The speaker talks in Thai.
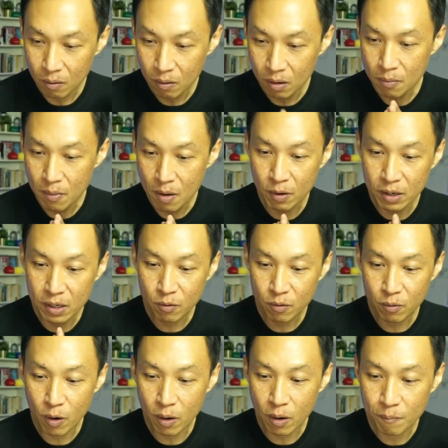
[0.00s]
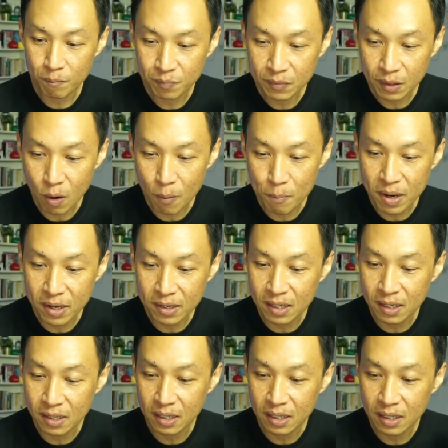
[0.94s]
ไม่ทำไมวันนี้คอมเมน
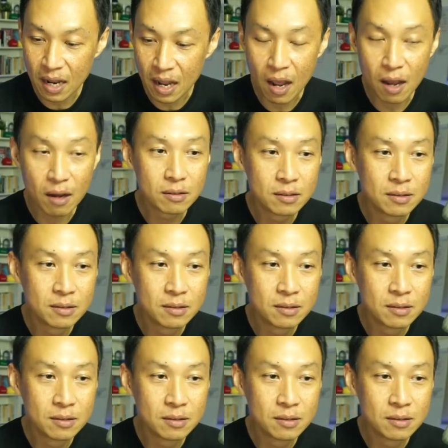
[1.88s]
ต์เยอะดีอ่ะ